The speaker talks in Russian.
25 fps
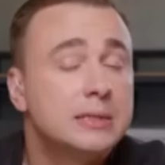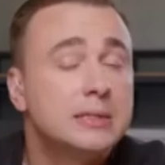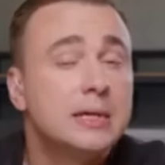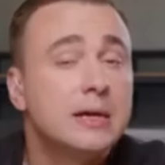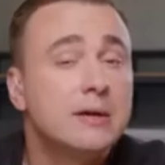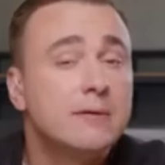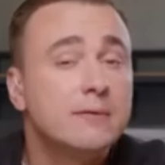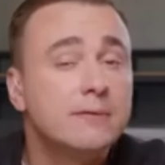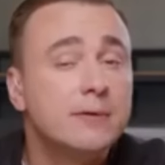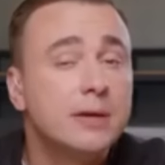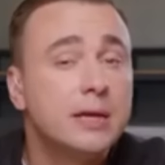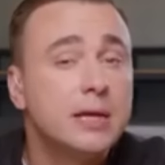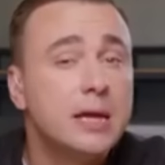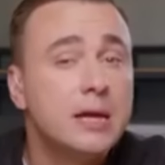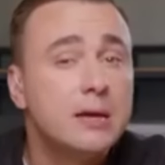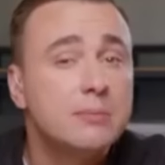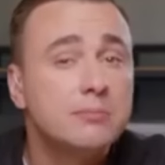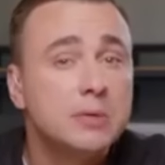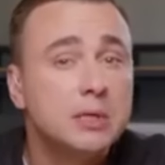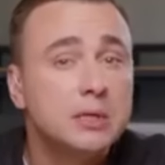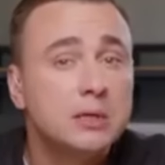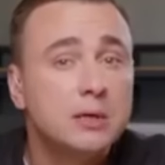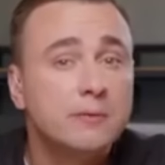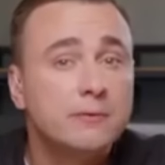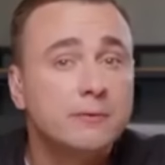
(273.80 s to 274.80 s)
Тем
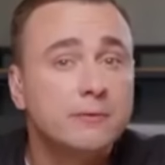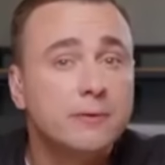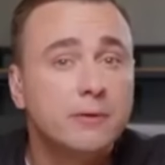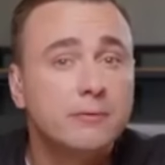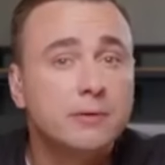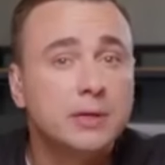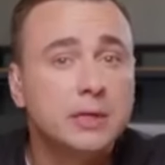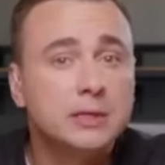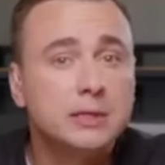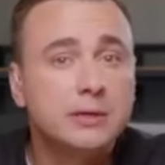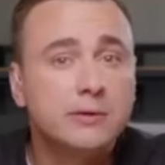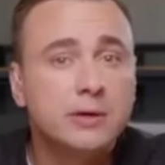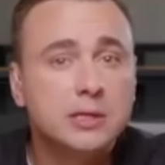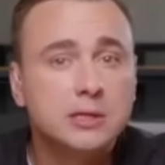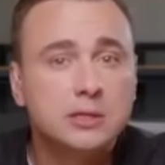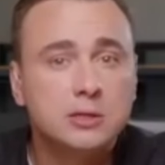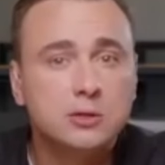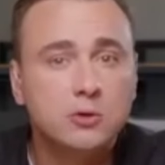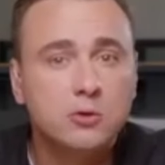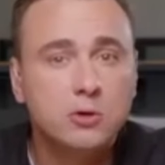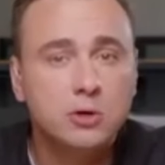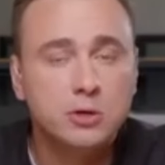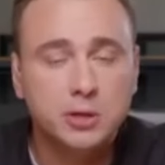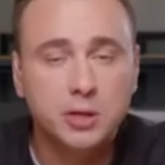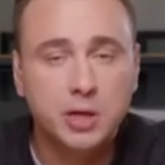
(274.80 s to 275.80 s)
временем во
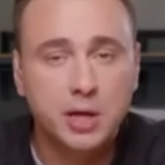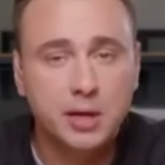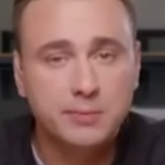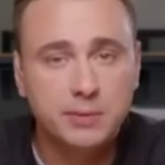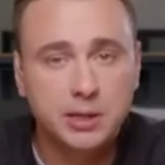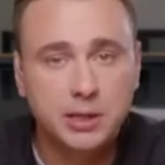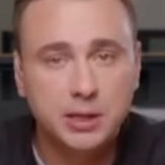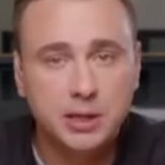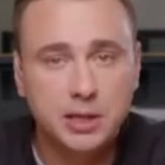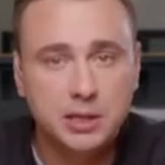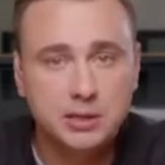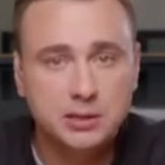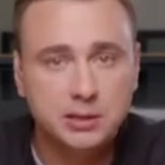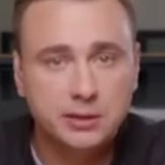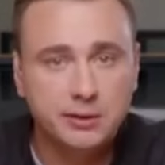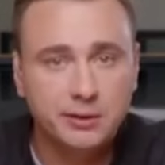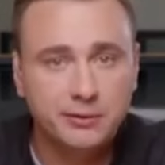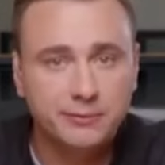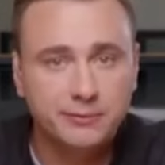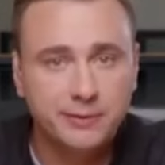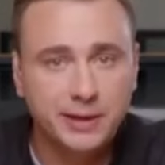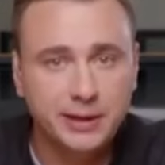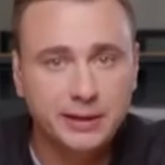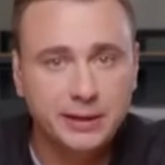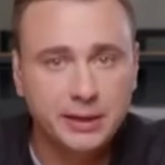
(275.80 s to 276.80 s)
Владивостоке
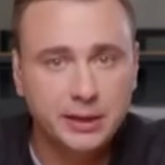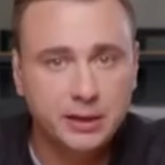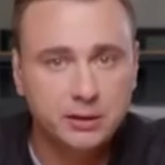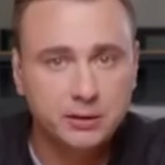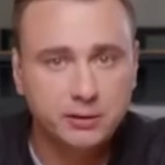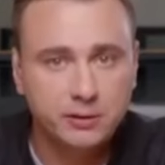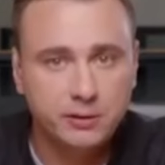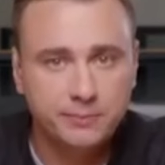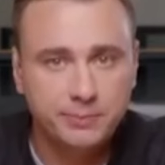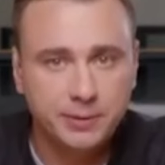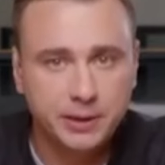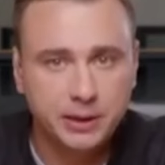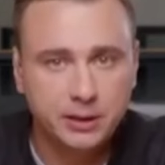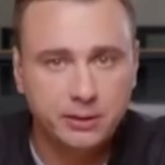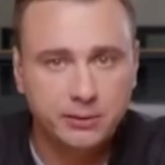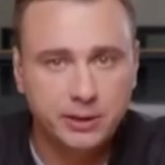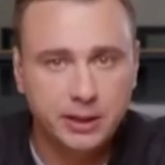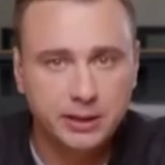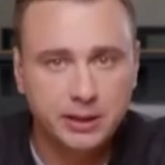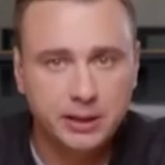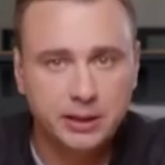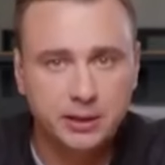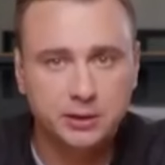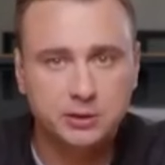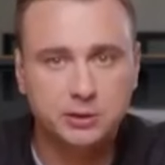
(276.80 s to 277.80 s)
американского военного
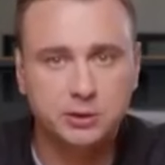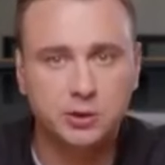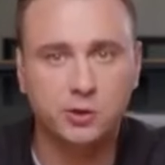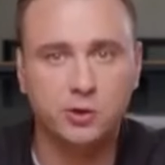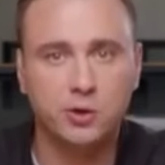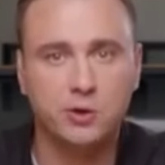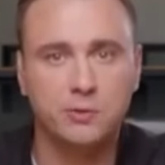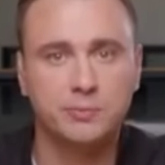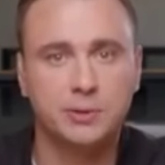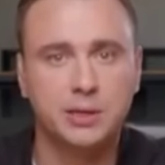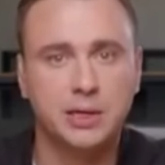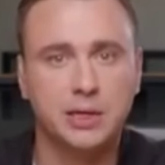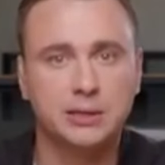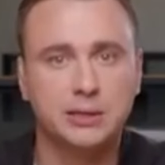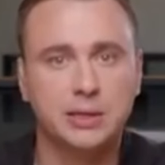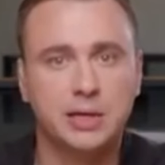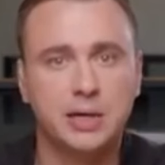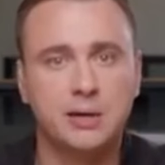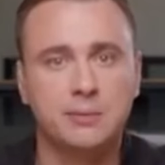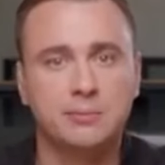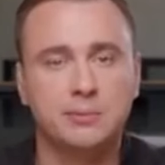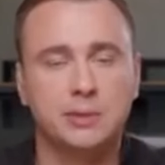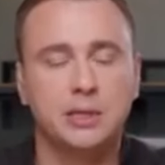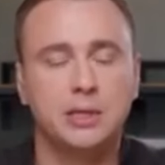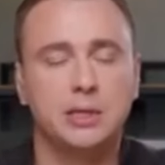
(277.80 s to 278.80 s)
приговорили к трем
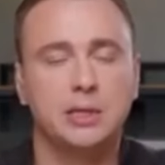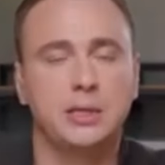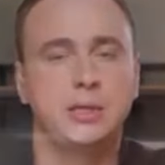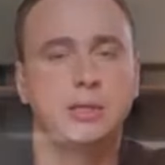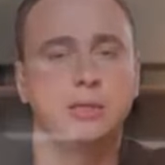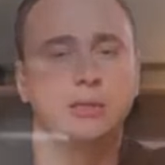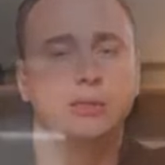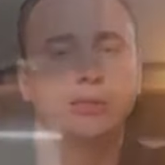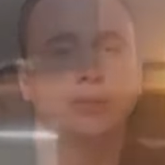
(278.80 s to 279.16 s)
годам и